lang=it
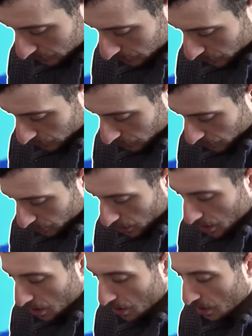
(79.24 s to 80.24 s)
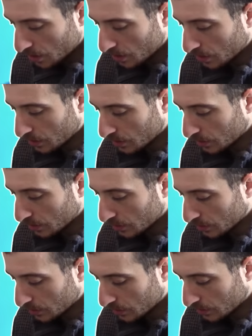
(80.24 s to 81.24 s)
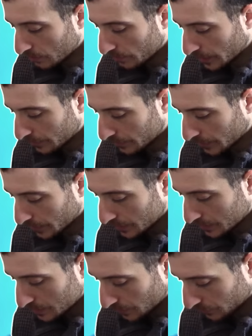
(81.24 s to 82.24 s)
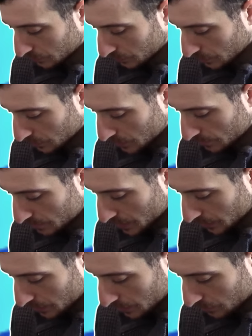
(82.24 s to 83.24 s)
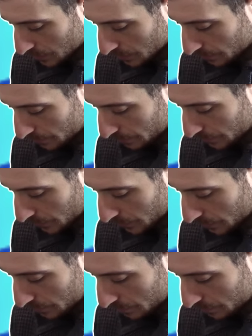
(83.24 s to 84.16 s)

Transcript: No, no, no! Bravo ragazzi, hai fatto un tiro di merda di quelli proprio